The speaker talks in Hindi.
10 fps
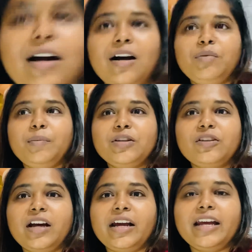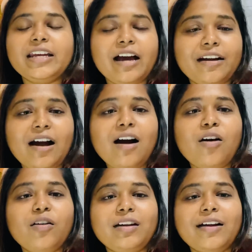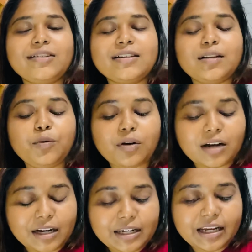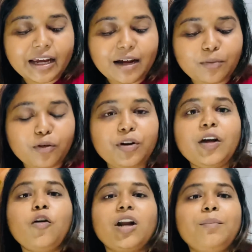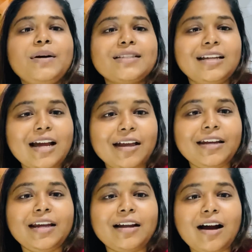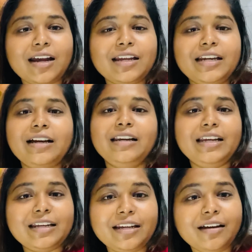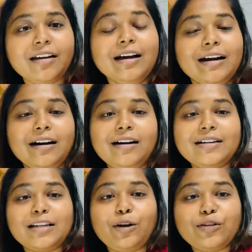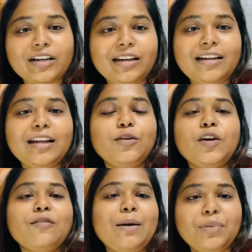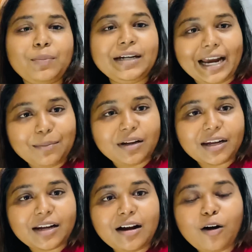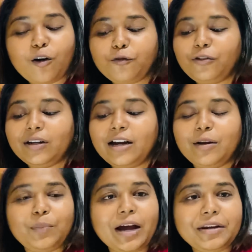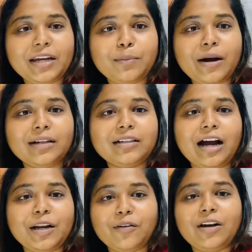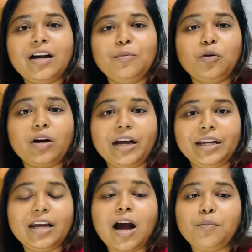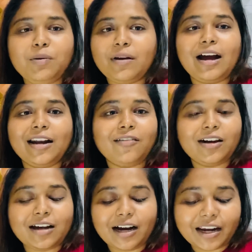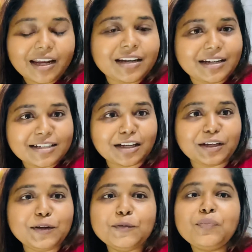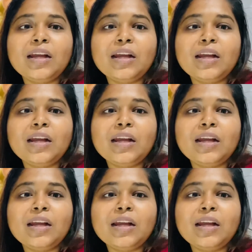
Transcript: अभी बज रहा है ग्यारह और नाश्ता सब कर लिया है हम लोगों ने और अब बस तैयारी है नहा के निकलने की सैलून जाने के लिए क्योंकि वहां पर भी टाइम लगेगा और फिर घर पे आने के बाद खाना वाना हम लोग खाएंगे अभी मैं खाना वगैरह खा के नहीं जा रही हूँ